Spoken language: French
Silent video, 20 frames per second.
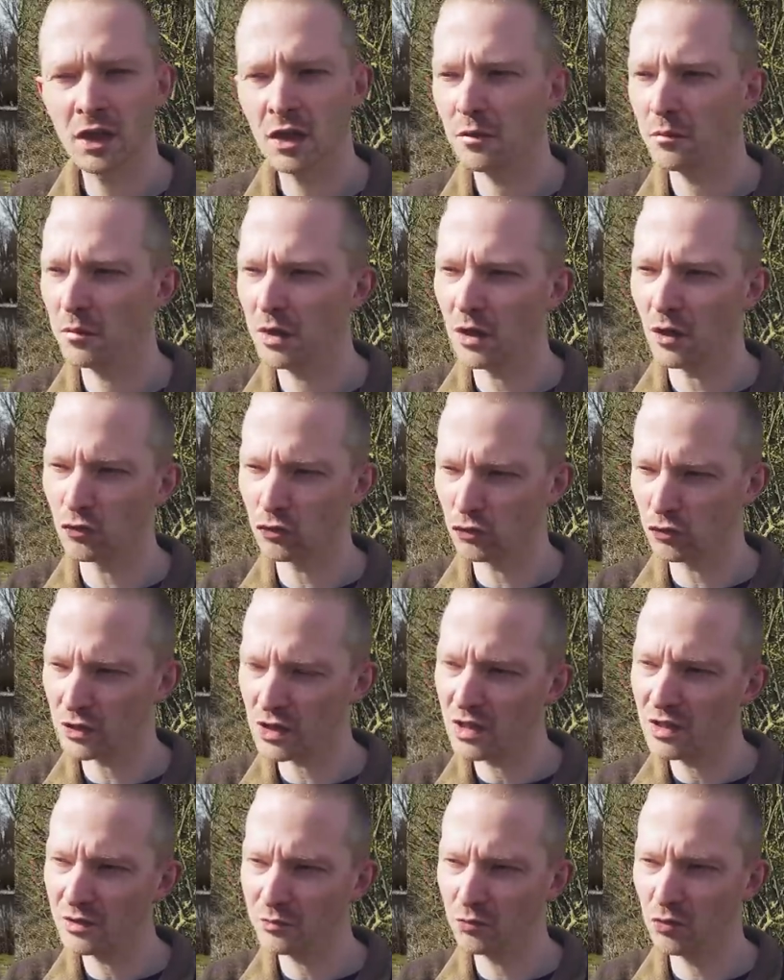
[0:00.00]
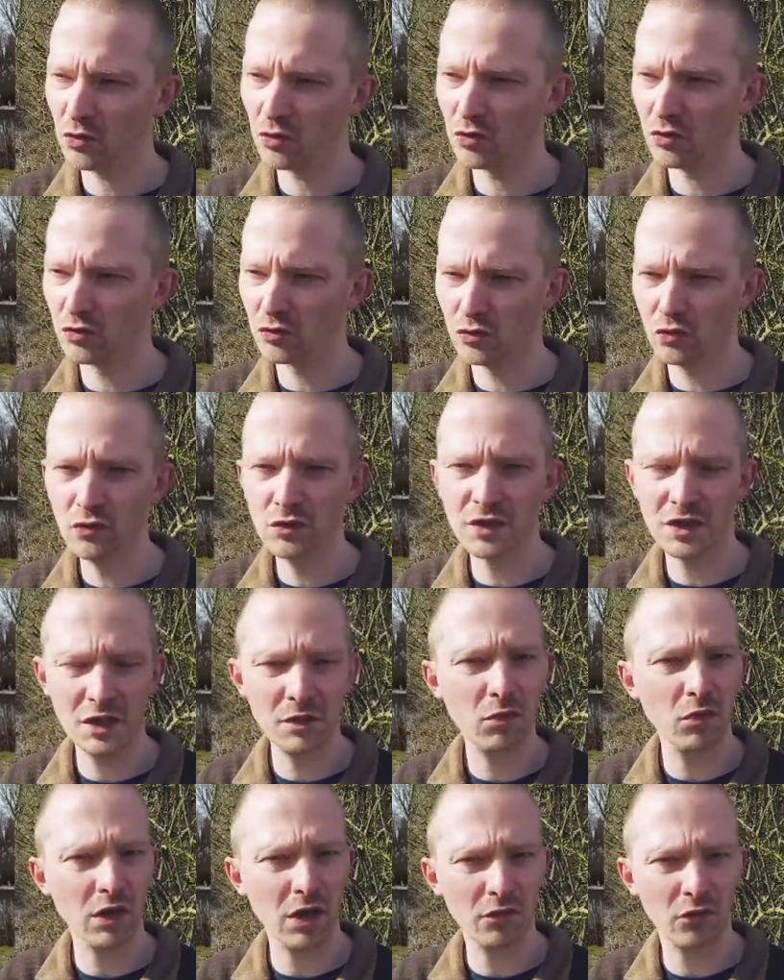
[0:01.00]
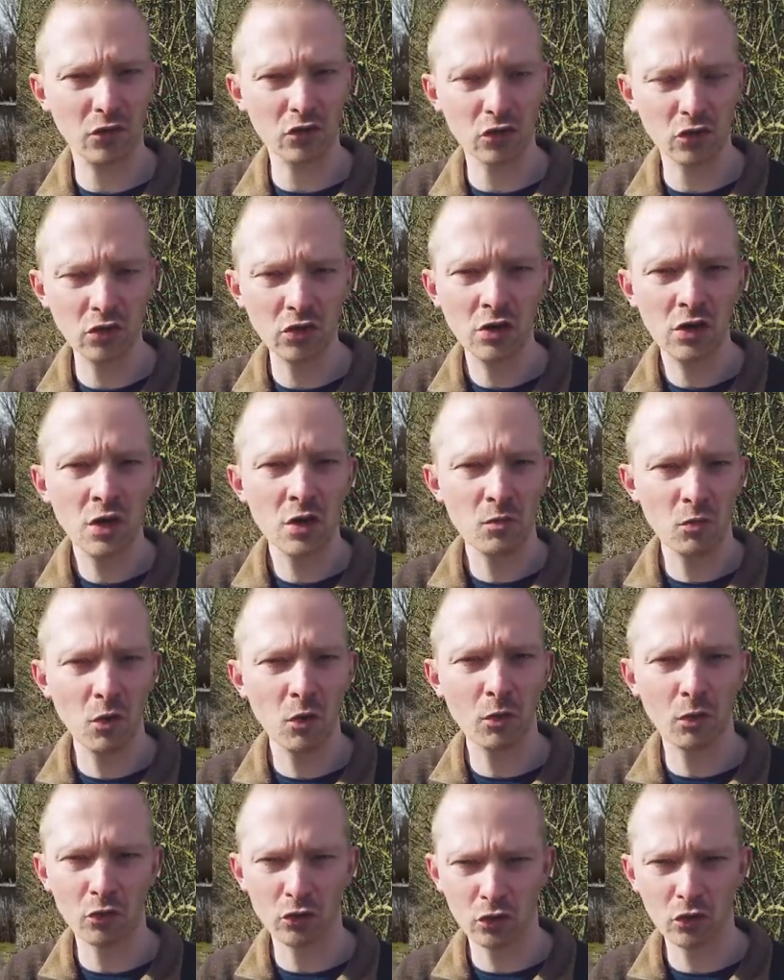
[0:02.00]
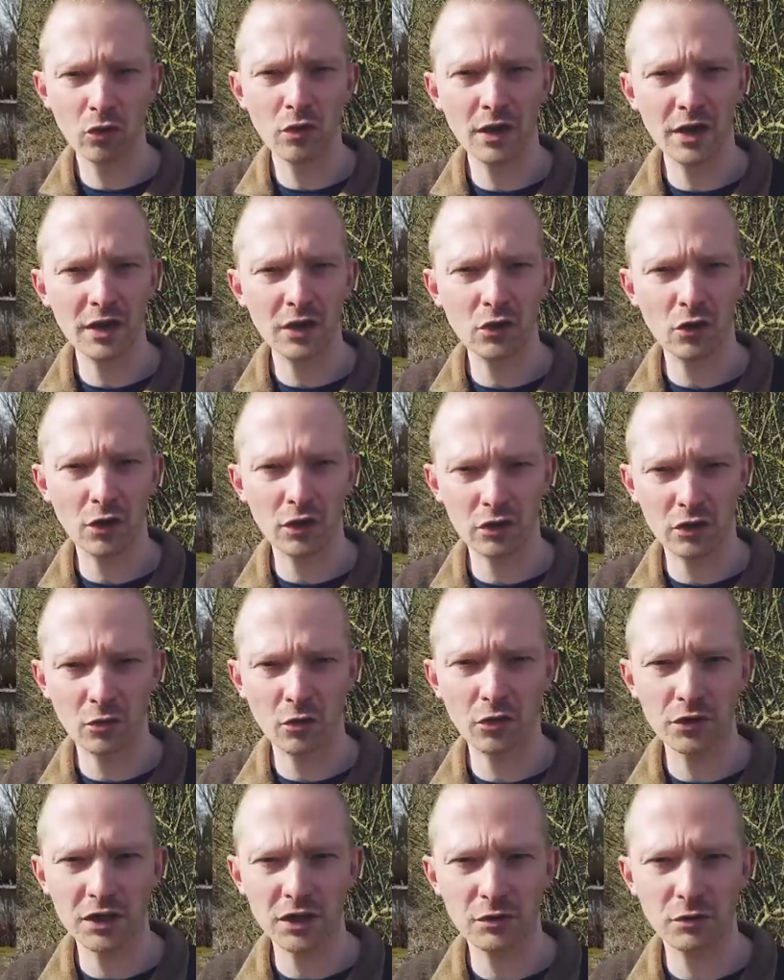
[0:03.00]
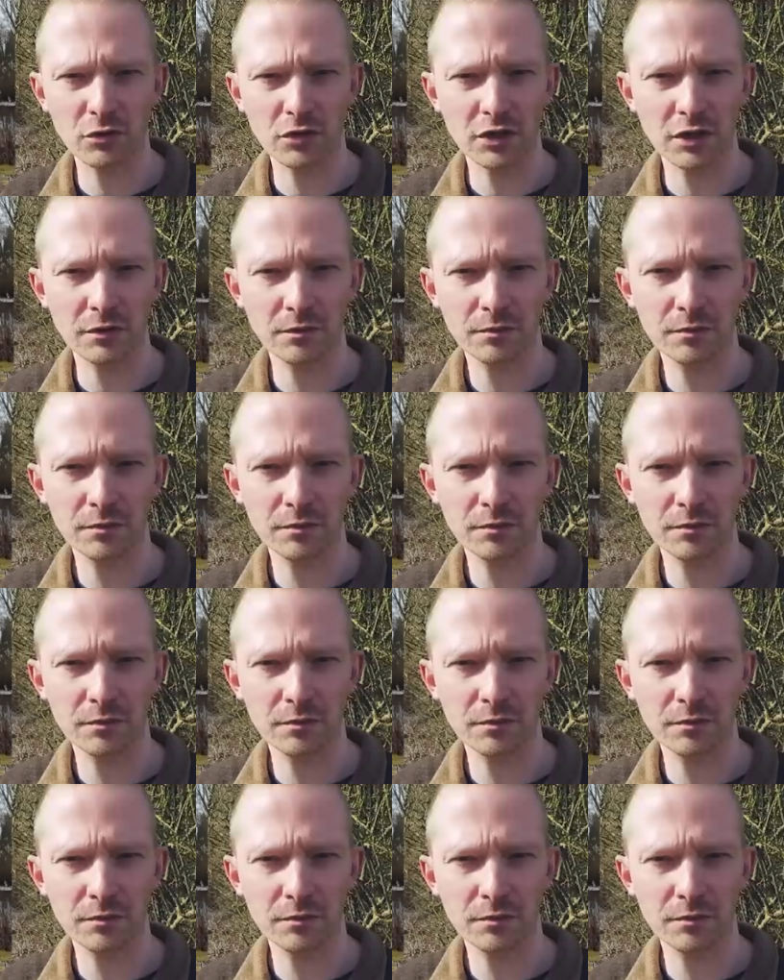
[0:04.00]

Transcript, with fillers: Mais en tout cas, pour le coup, ici, pour la photo, mon ponton est correctement exposé.